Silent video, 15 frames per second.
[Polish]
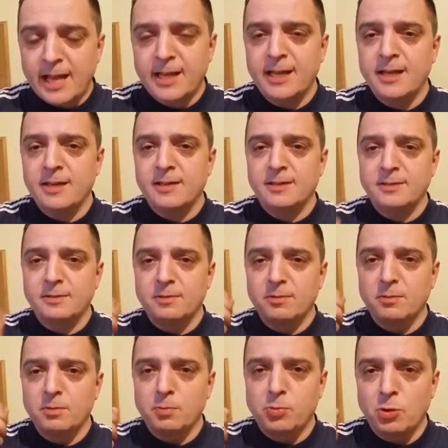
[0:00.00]
takie
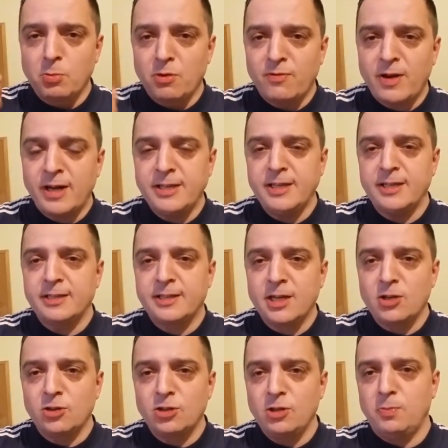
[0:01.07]
promowanie
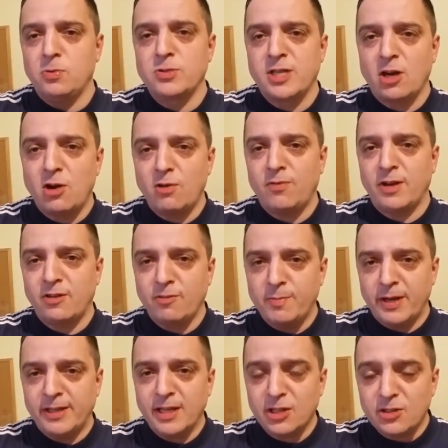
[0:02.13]
tego typu zachowań
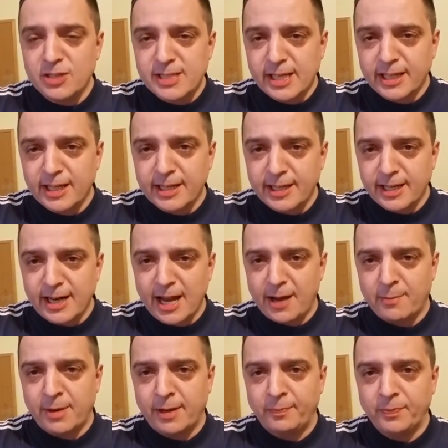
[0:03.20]
w mediach, to jest tak jak
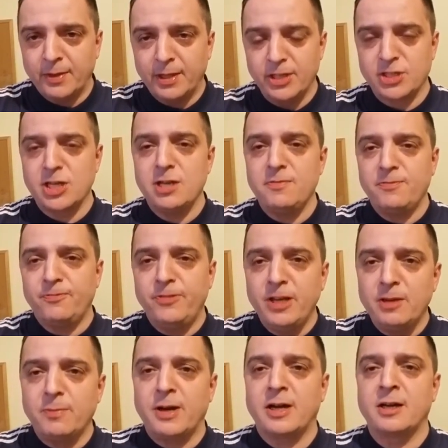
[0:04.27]
reklama. Jeżeli w
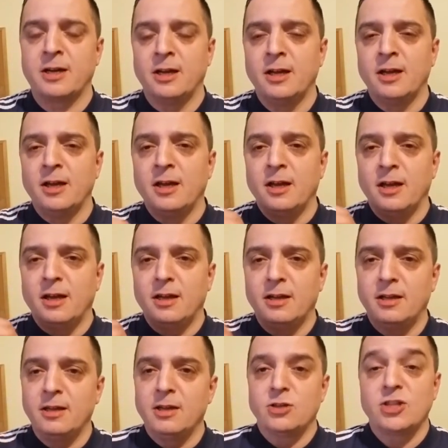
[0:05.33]
filmach
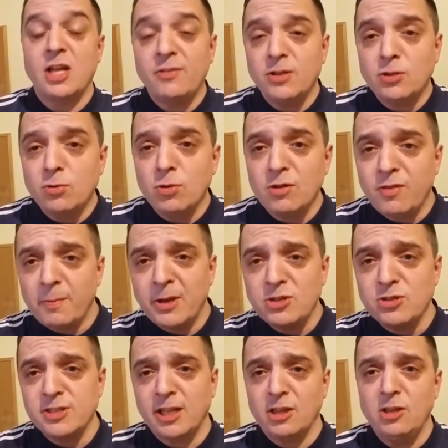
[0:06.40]
E, nawet kurwa
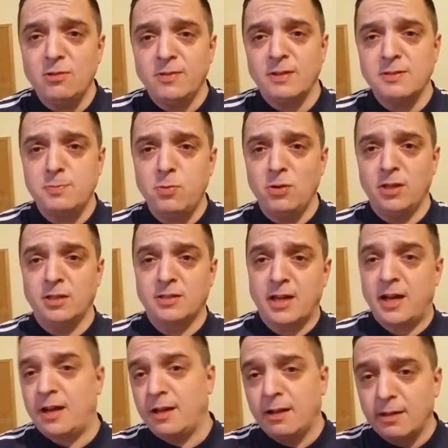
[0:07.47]
mać ostatnio na
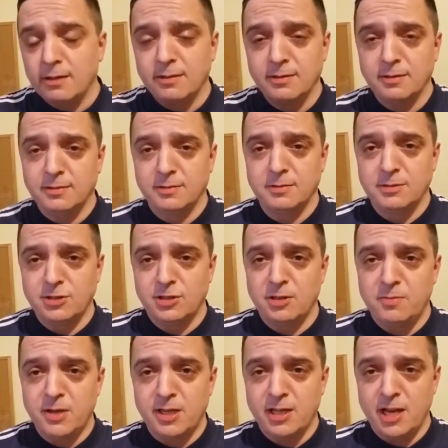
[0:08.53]
wspólnej ta yy,
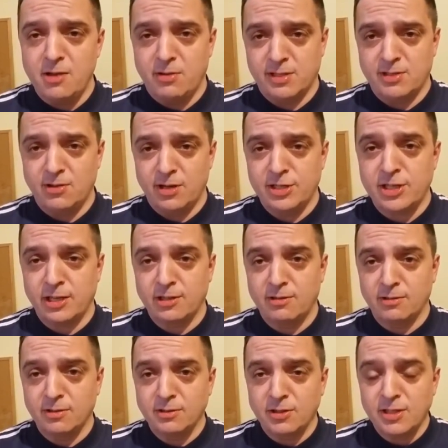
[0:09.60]
się migdaliła z
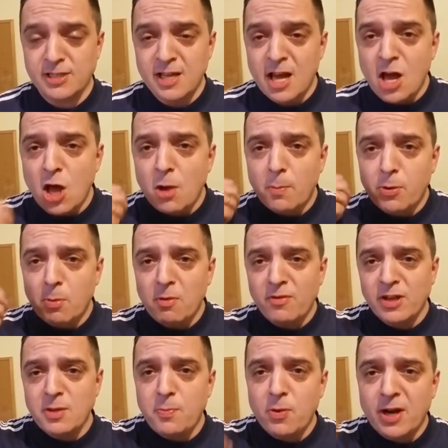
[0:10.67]
koleżanką. No to jest
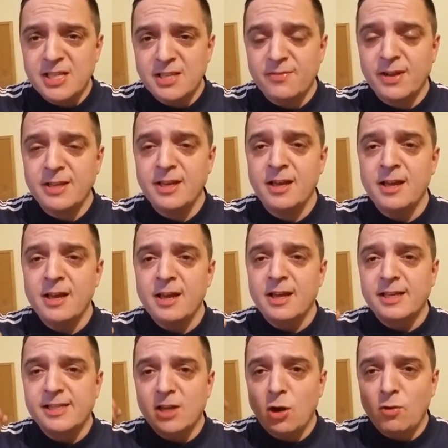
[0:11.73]
promowanie, pokazywanie
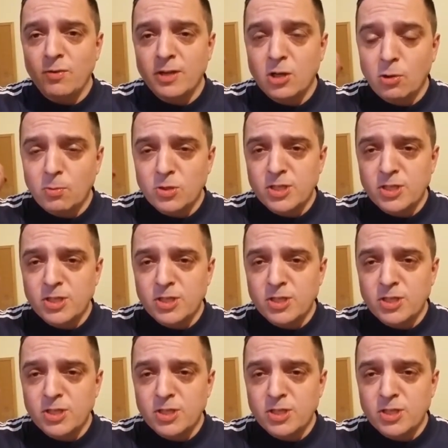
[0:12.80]
zachowań